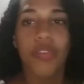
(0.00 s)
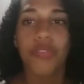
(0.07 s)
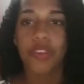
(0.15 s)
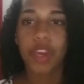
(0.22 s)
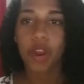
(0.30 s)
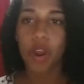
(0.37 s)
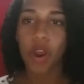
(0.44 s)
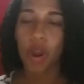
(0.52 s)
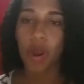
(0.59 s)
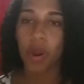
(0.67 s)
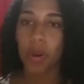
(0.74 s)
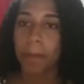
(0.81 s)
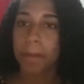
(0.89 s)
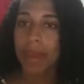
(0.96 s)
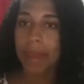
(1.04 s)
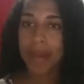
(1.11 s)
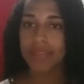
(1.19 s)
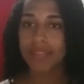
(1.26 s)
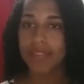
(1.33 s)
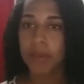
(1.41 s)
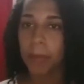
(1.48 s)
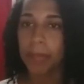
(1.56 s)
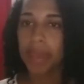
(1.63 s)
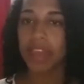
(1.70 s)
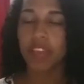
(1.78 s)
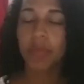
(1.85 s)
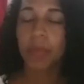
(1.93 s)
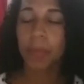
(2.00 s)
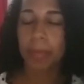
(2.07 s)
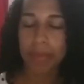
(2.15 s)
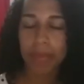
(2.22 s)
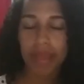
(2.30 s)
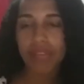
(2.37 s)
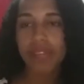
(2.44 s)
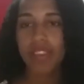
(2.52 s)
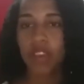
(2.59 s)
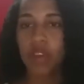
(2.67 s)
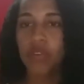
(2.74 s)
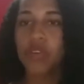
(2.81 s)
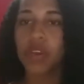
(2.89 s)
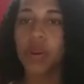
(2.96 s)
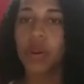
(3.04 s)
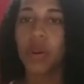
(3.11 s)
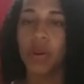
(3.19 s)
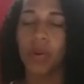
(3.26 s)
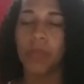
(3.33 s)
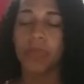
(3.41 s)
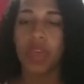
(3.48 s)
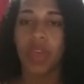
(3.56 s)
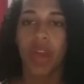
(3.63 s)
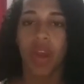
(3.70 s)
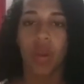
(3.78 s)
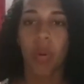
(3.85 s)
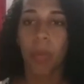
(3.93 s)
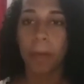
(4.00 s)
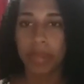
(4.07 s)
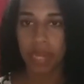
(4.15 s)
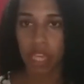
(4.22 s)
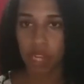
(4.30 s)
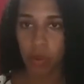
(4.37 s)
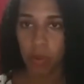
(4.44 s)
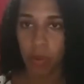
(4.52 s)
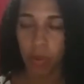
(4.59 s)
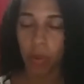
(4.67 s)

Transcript: Ficou bem macio mesmo, bem macio. Ficou com brilho,